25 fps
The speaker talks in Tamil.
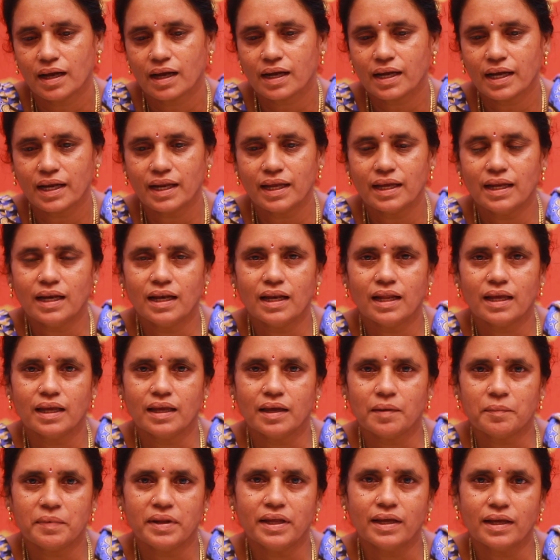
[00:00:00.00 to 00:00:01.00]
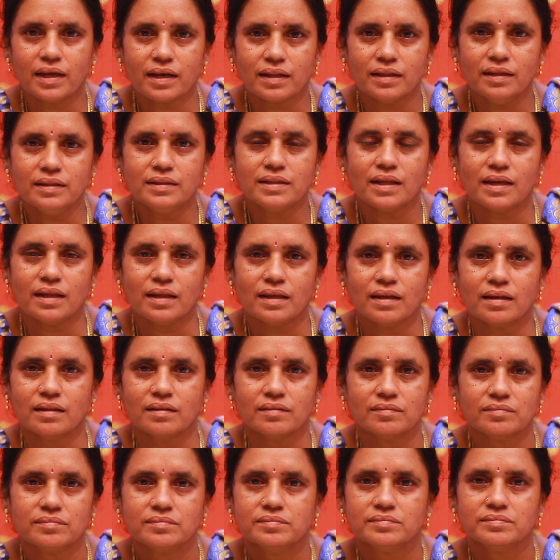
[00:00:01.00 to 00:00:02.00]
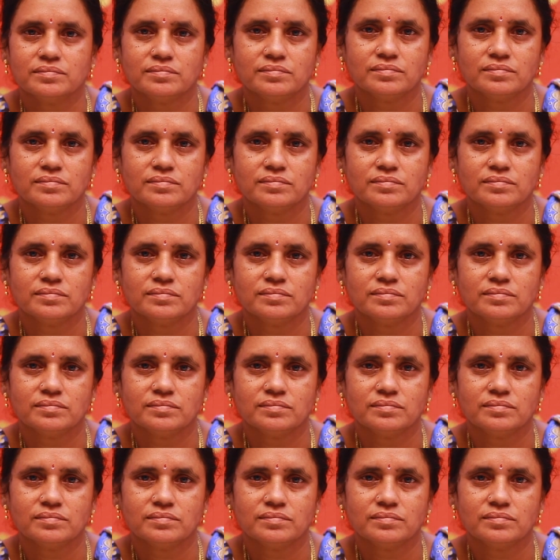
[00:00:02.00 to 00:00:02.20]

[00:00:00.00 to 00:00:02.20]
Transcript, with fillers: அக்கறை இல்லை அப்படிங்கிறது தெரியுது